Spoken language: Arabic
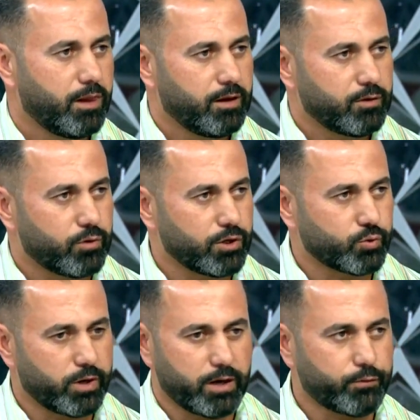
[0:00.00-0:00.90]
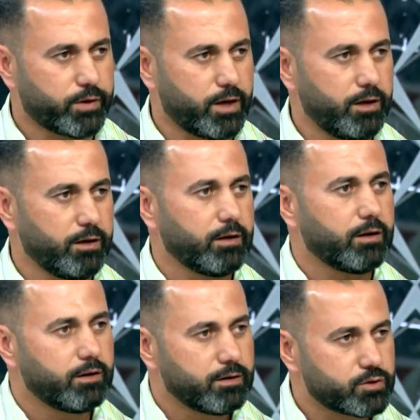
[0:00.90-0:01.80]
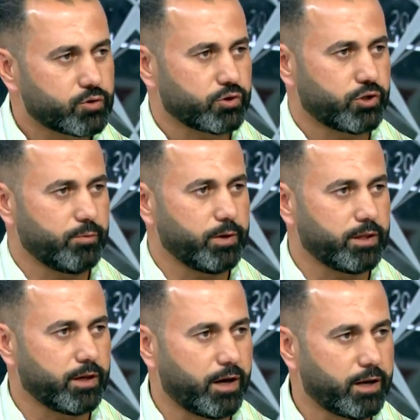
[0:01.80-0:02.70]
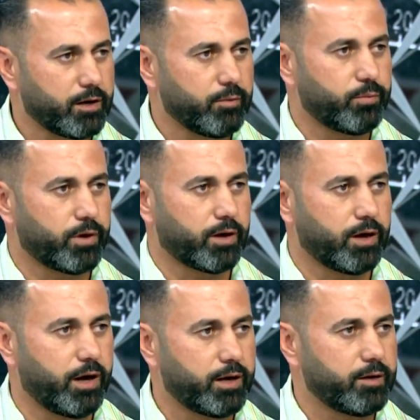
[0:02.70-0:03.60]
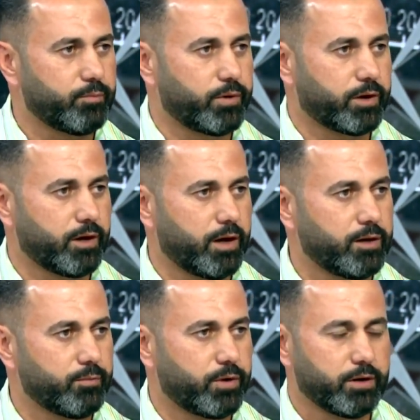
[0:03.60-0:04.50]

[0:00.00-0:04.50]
كل شوي افتح سوشيال ميديا عن المباراه عن المباراه عن المباراه